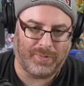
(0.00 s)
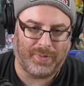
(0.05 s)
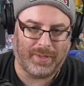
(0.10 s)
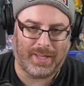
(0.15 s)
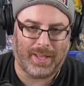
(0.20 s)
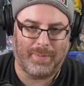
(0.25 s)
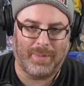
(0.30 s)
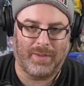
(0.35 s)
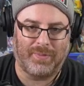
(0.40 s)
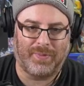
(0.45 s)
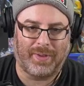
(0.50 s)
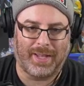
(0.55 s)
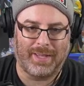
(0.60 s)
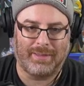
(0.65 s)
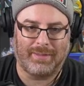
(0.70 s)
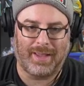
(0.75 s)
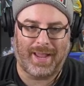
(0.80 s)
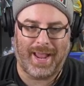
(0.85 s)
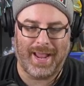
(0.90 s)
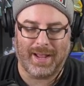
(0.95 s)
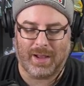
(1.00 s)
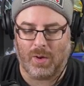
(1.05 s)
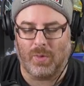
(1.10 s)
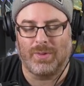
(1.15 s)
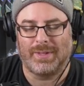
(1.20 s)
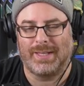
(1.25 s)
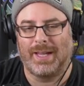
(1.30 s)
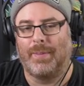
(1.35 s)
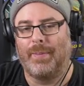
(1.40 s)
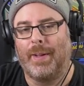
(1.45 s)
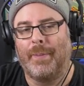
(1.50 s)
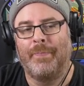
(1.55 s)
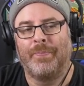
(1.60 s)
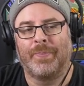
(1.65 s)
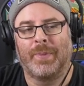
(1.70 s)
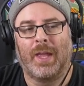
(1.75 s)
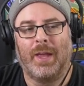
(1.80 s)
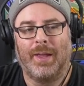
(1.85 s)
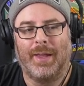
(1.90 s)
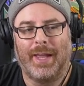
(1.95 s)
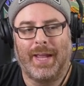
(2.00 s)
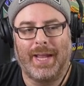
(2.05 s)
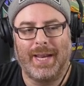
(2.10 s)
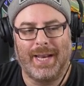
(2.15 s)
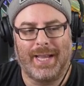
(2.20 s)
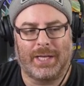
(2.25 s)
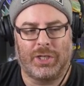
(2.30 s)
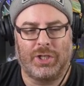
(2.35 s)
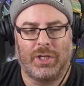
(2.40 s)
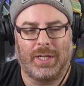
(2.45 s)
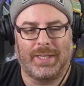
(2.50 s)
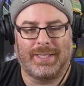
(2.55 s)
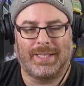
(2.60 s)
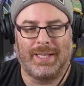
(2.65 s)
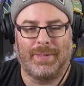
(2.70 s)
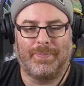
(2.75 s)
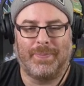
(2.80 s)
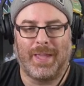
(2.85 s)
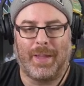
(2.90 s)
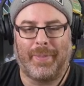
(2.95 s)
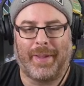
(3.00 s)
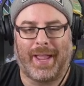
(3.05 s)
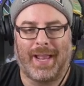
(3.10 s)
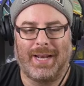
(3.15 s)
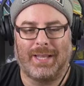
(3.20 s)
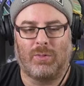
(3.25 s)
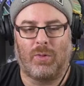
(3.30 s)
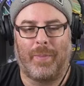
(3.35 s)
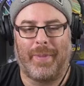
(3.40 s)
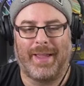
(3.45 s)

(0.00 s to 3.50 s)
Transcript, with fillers: fait à mes frites inconsciemment. Énergie de type Gabriel des Trois